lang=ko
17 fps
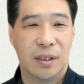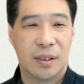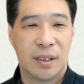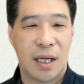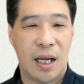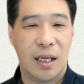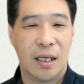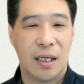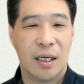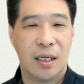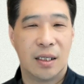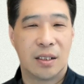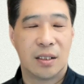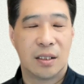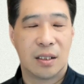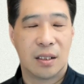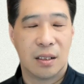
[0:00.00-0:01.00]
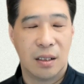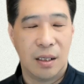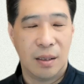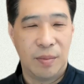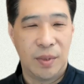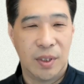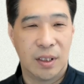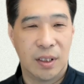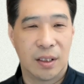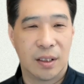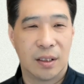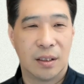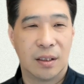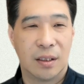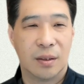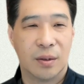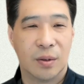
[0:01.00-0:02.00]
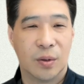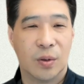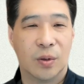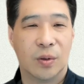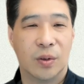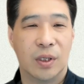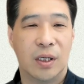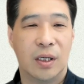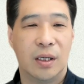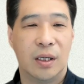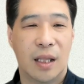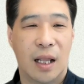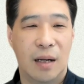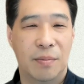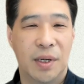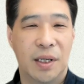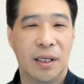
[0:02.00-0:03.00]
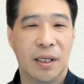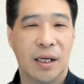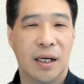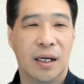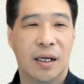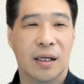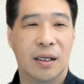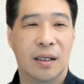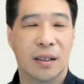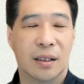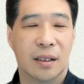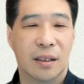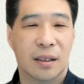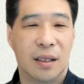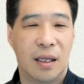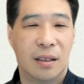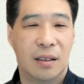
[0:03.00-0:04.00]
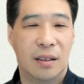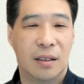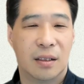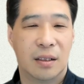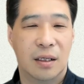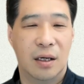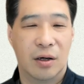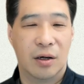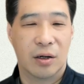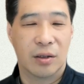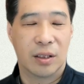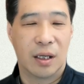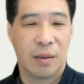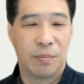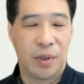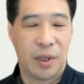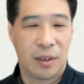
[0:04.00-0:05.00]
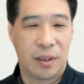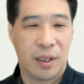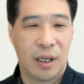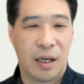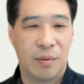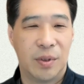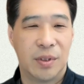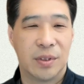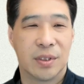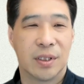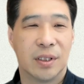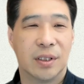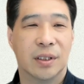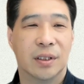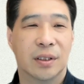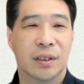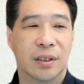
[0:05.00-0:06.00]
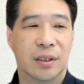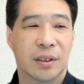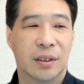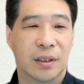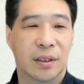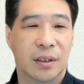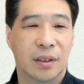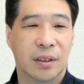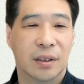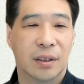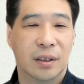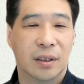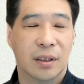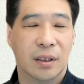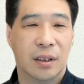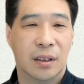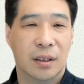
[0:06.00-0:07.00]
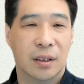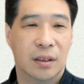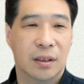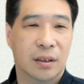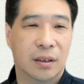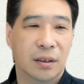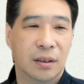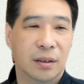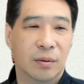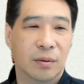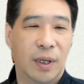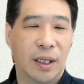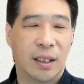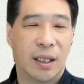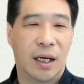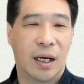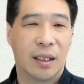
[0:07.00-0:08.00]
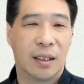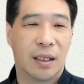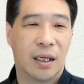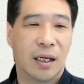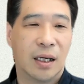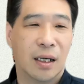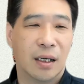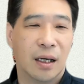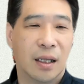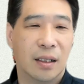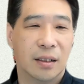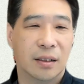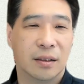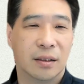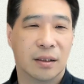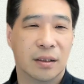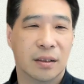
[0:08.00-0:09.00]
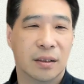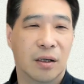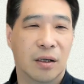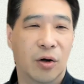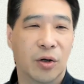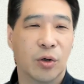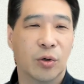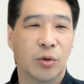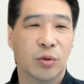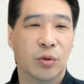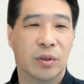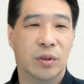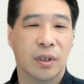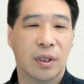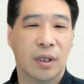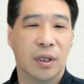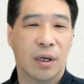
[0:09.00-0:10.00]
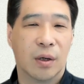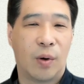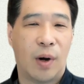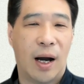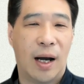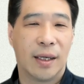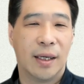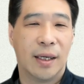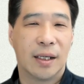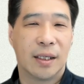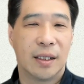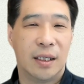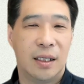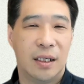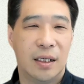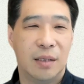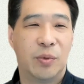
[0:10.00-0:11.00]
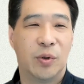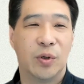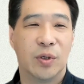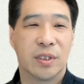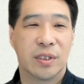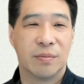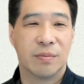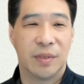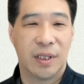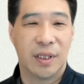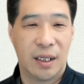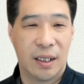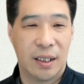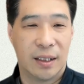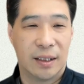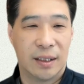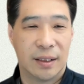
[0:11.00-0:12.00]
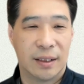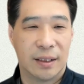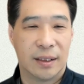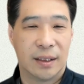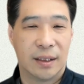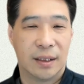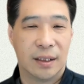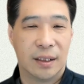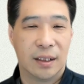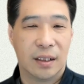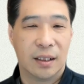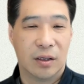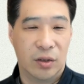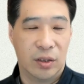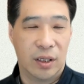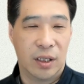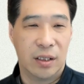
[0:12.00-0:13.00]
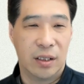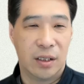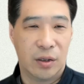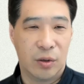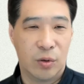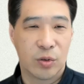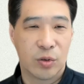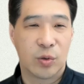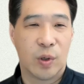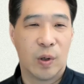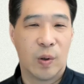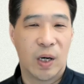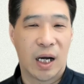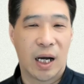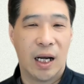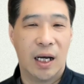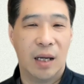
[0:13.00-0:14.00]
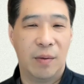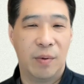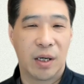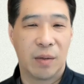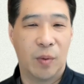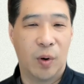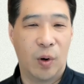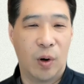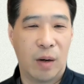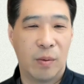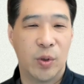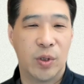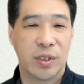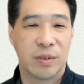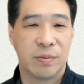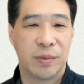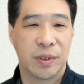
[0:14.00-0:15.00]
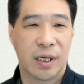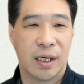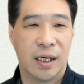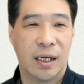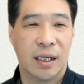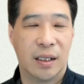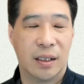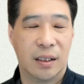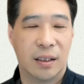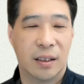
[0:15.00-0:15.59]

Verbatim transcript: 살기 힘든 또 이 날마다 텐트를 열었다 폈다 하면서 그 왔다 갔다 하는 그 어려운 광야 길이 보였습니다. 그런데 여호수아와 갈렙에게 뭐가 보였습니까?